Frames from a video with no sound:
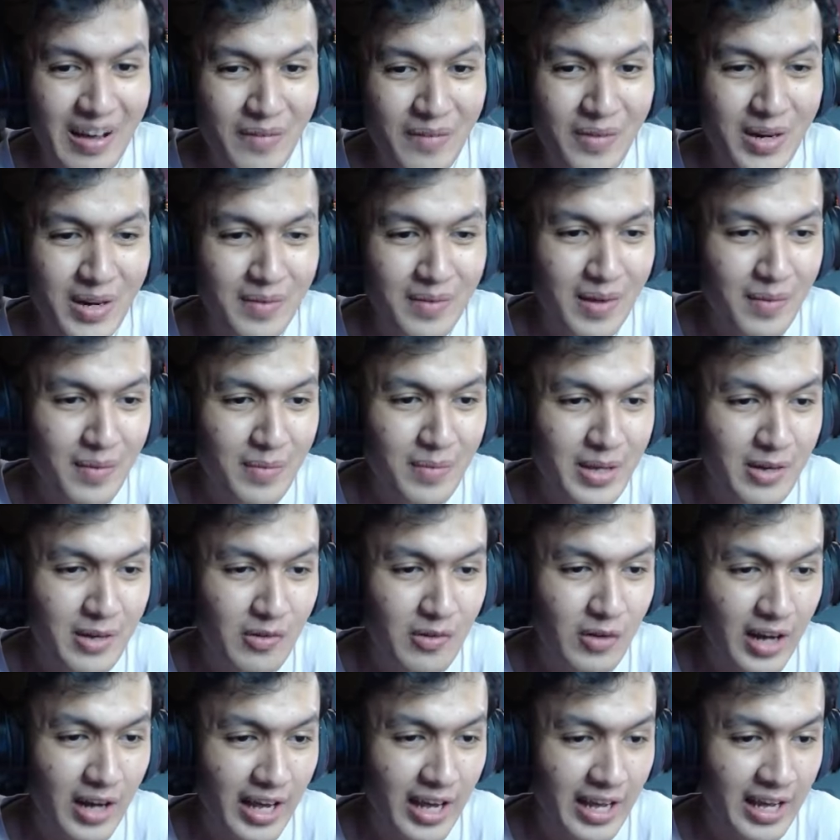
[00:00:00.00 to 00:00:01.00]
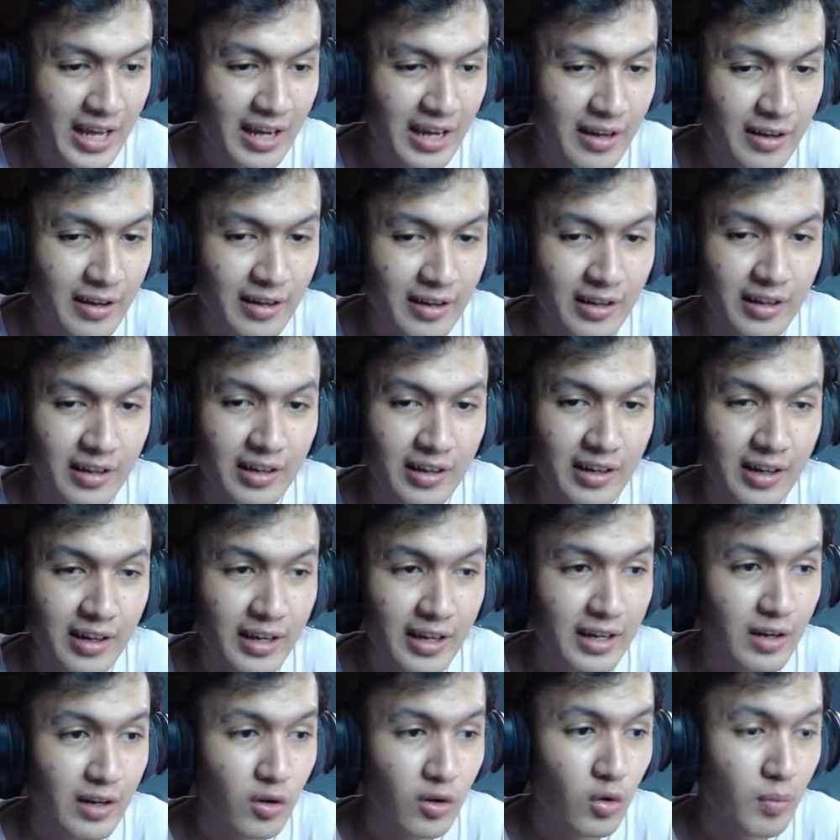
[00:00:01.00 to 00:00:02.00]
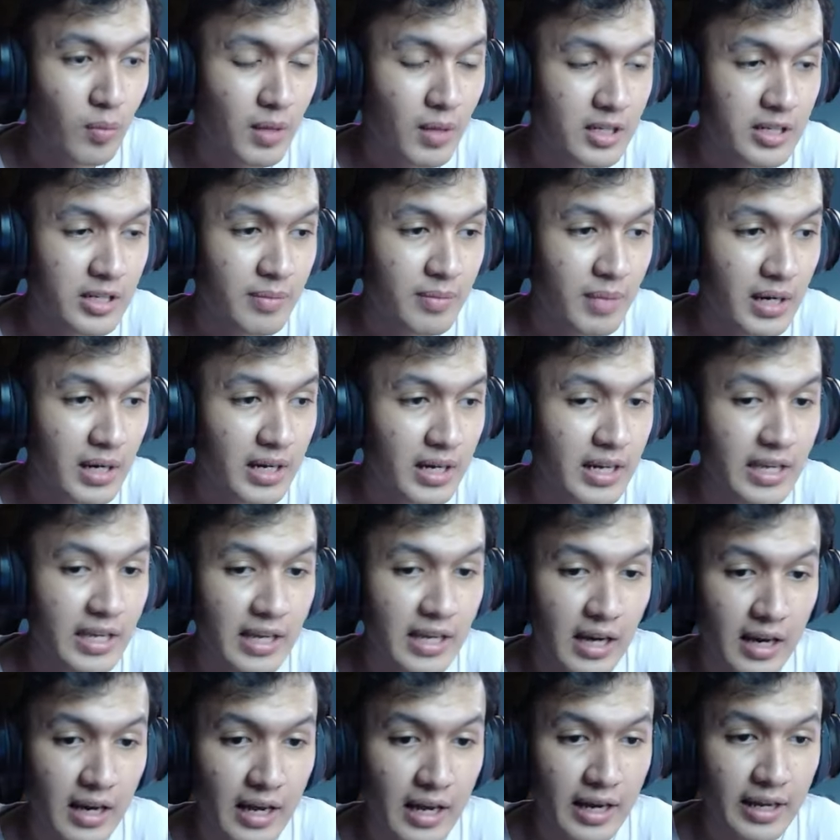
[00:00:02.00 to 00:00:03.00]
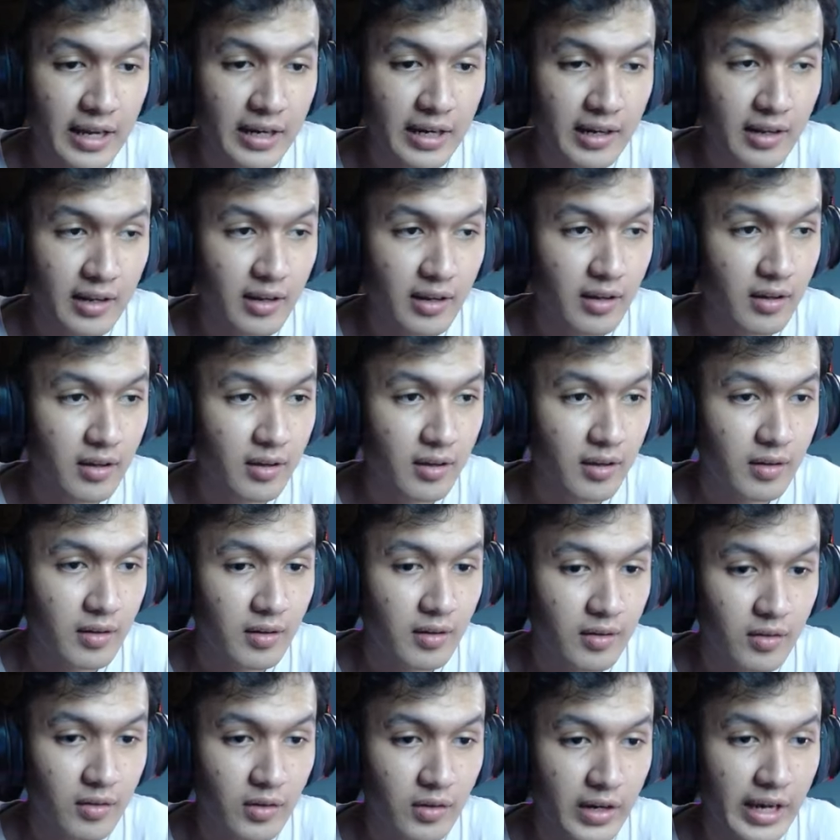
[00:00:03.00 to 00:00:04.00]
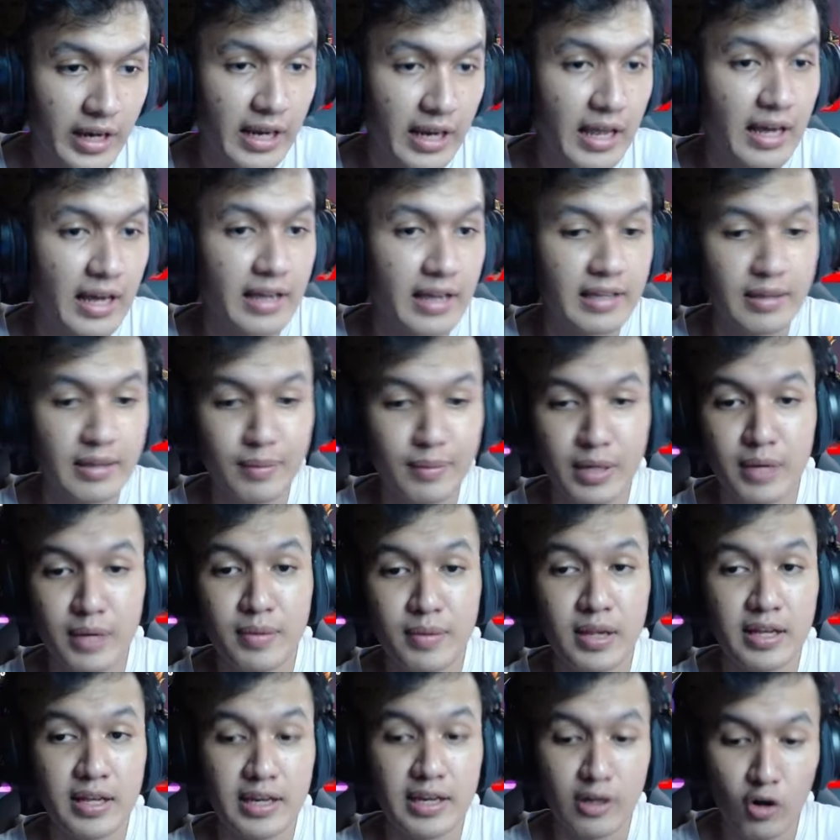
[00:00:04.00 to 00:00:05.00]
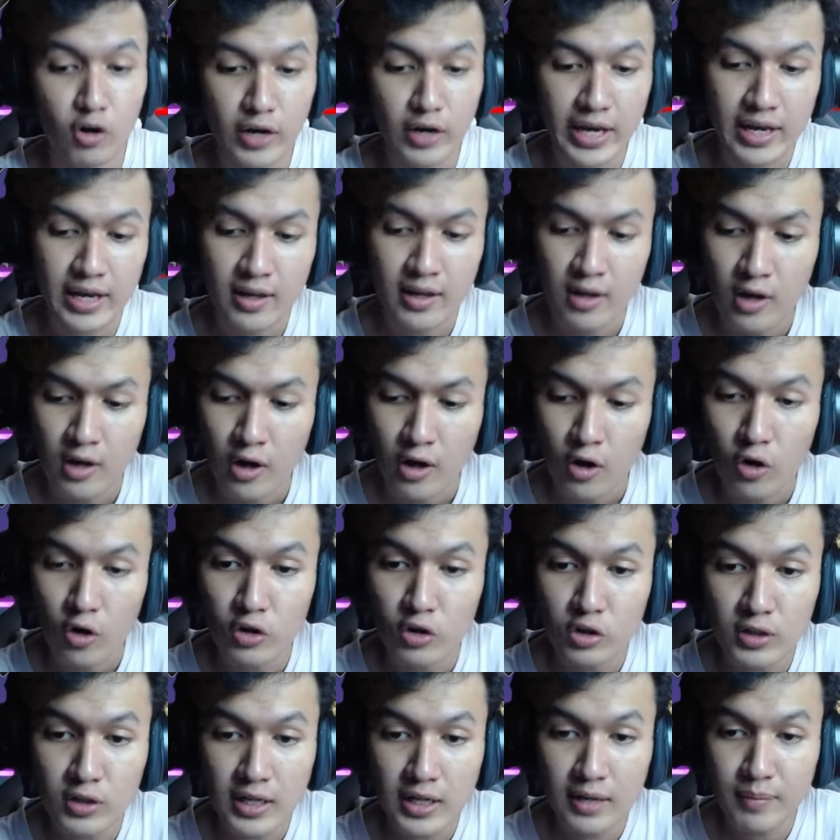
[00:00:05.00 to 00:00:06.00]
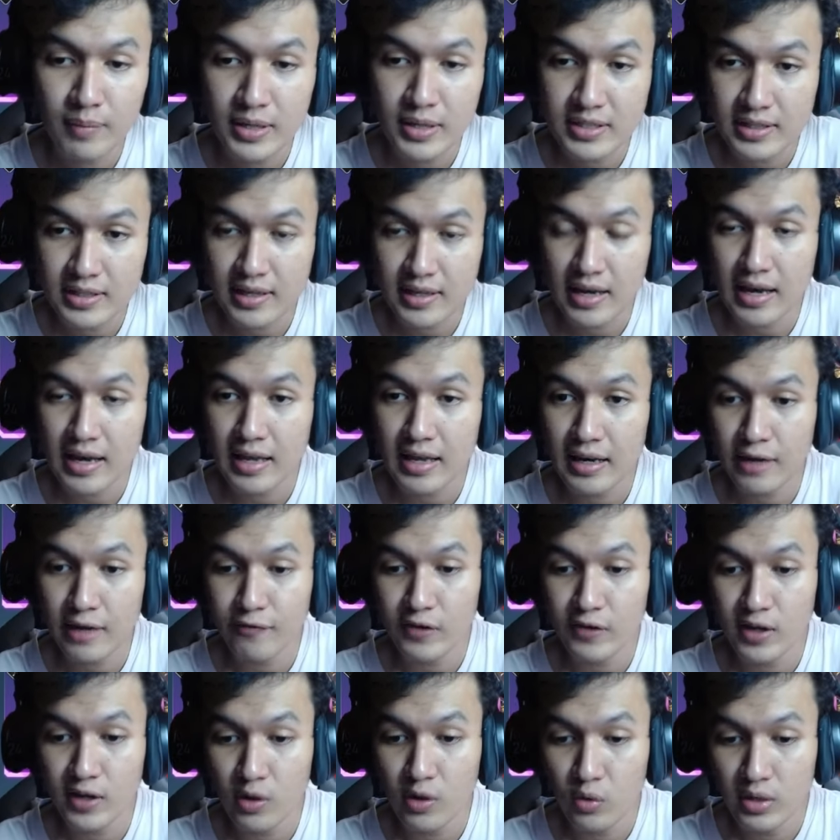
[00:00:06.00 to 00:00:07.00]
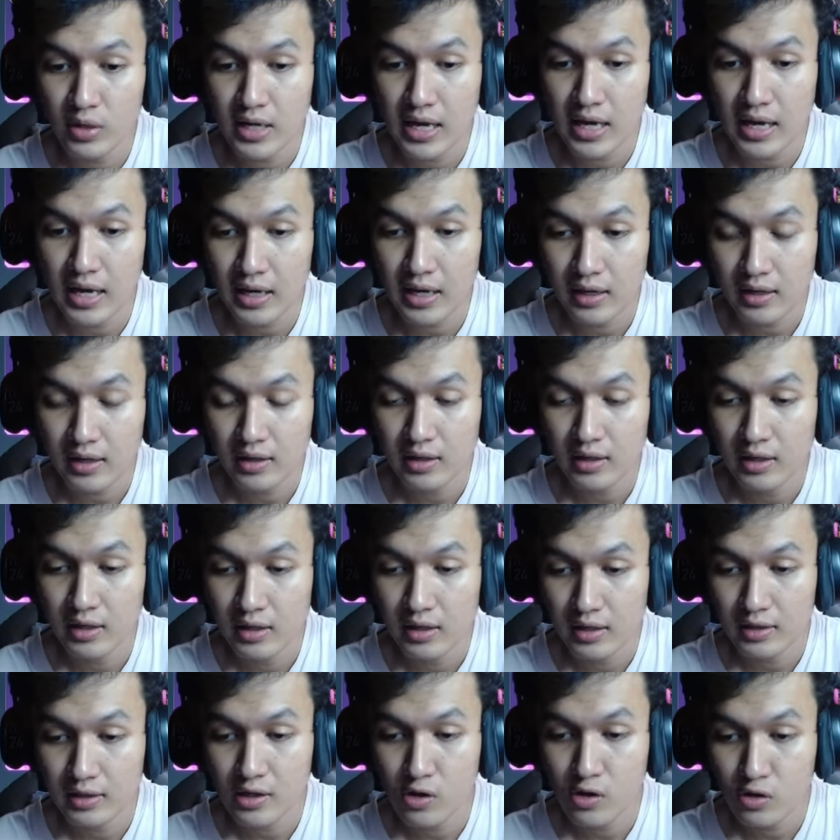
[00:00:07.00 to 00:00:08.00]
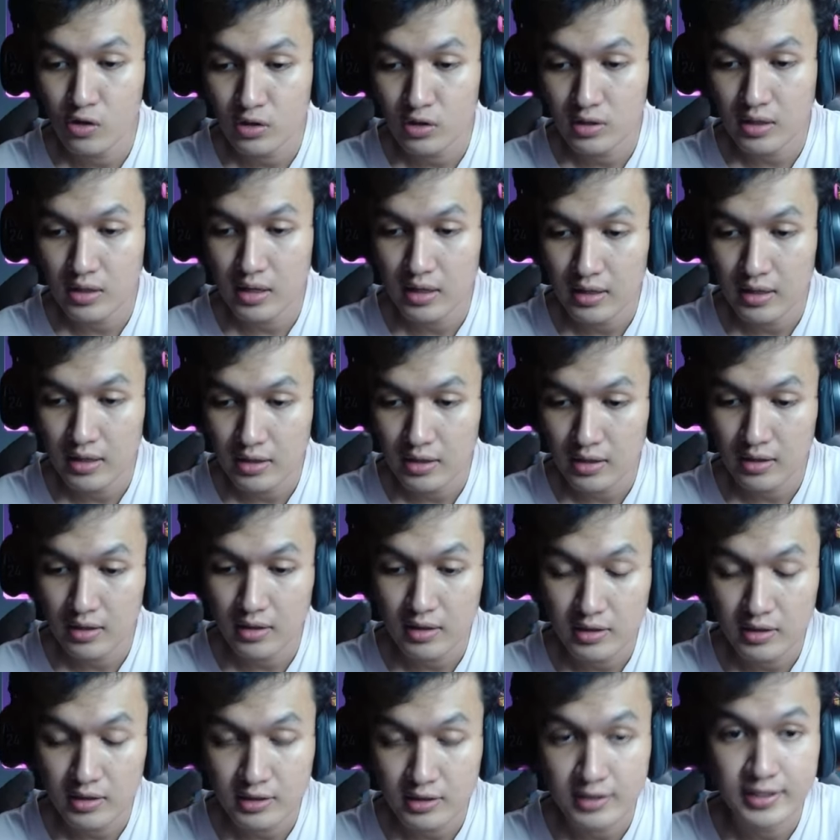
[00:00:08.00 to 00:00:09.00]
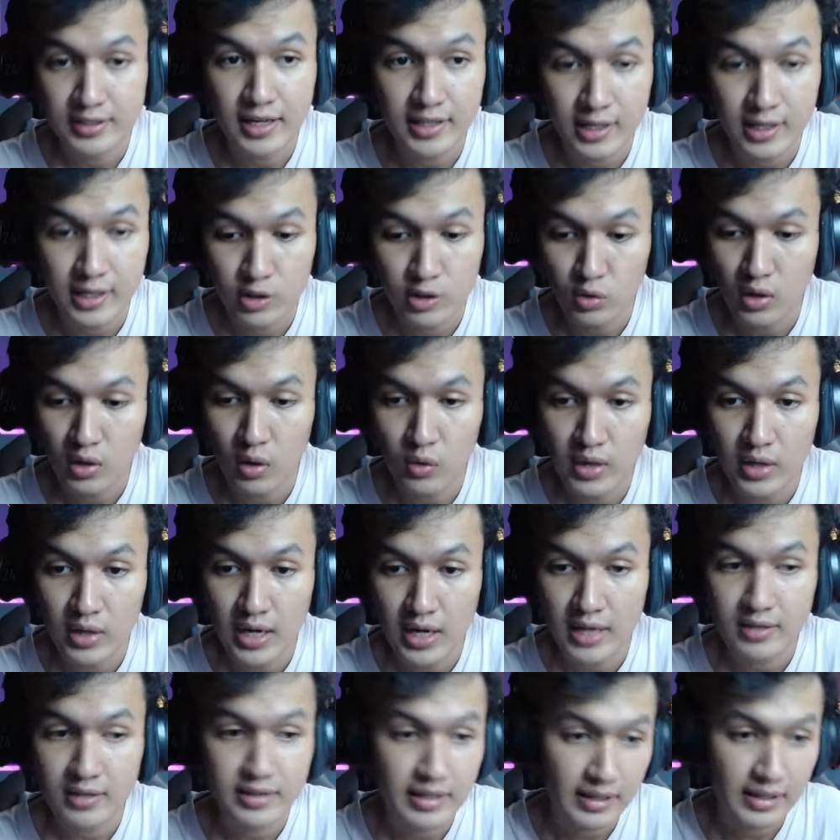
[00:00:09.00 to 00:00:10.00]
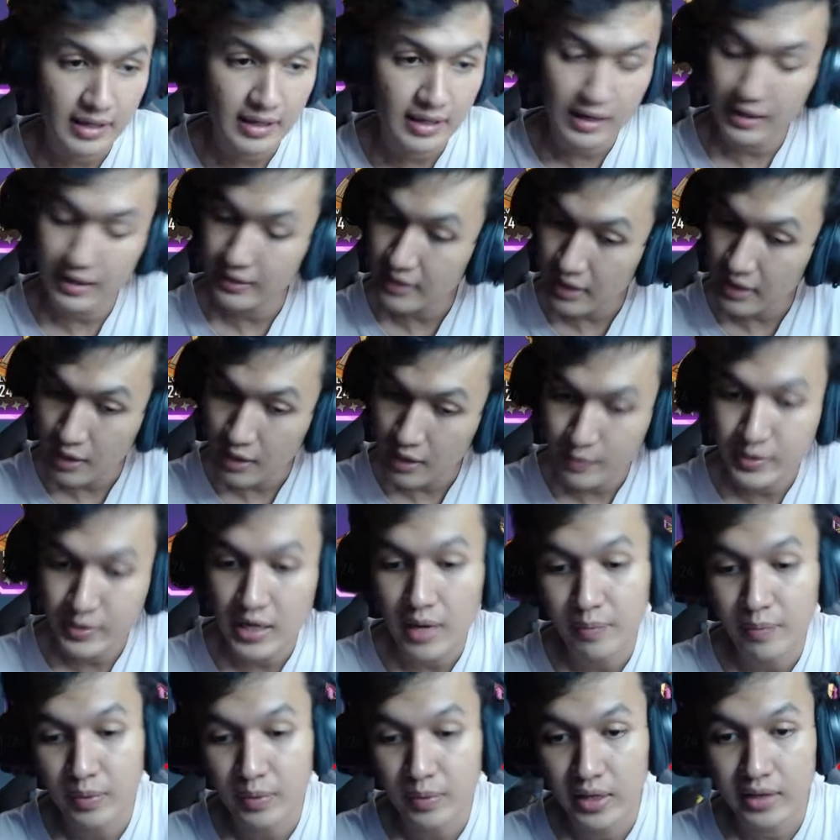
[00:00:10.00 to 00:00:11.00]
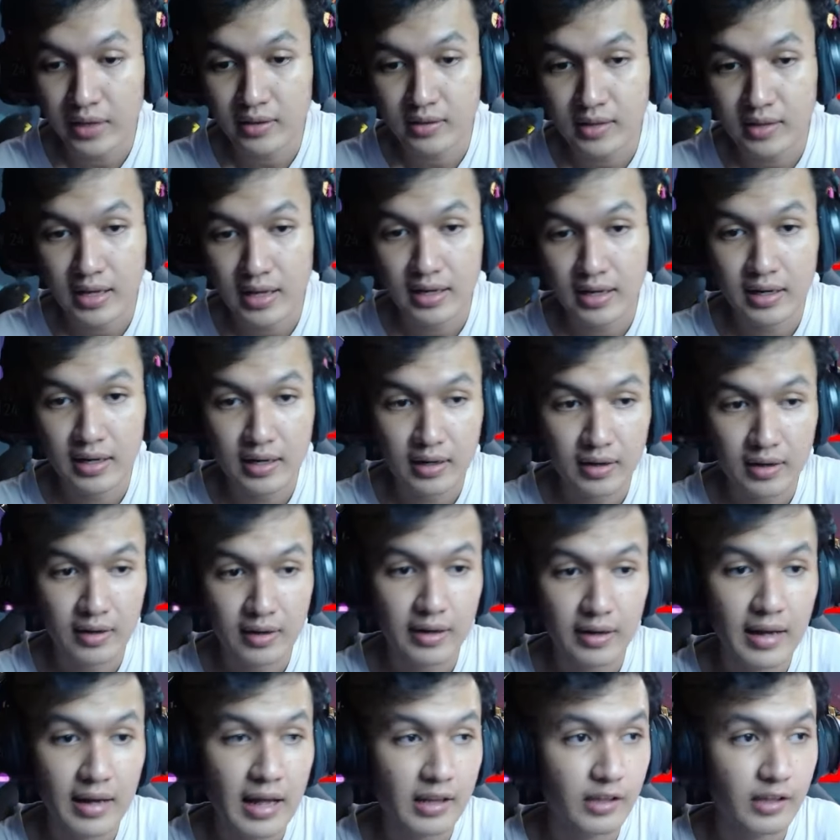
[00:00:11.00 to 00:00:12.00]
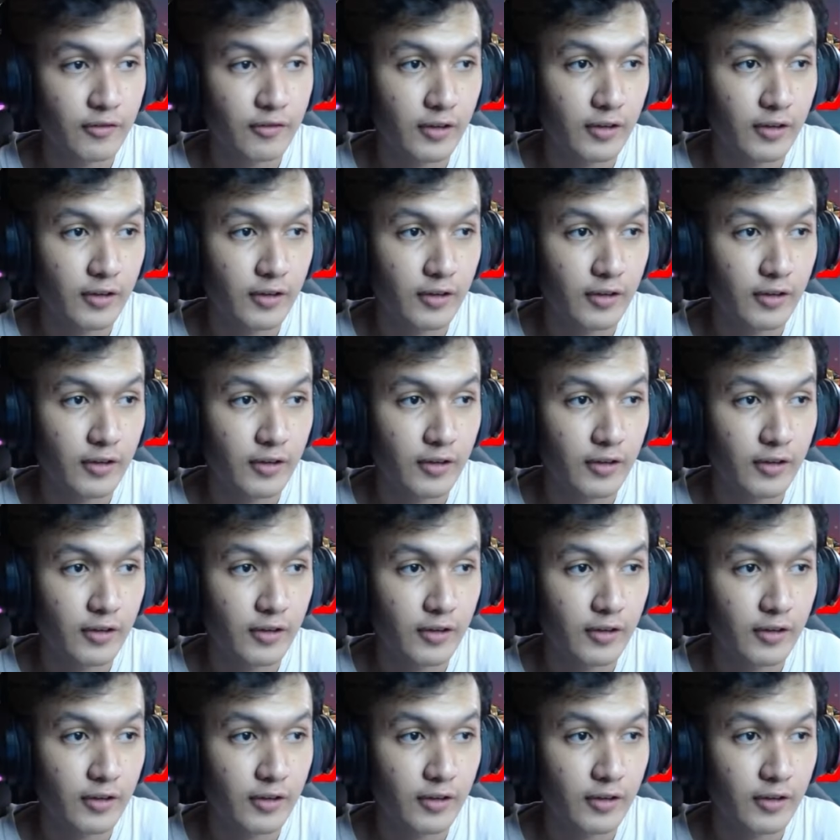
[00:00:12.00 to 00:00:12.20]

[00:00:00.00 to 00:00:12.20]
minimal biru lah ya nah, ini gue masih mending yang lainnya oke lah kita minimal gini oke untuk dari basicnya levelnya udah, uh, terus uh, senjatanya juga udah, skillnya kita nggak bisa upgrade dan artifactnya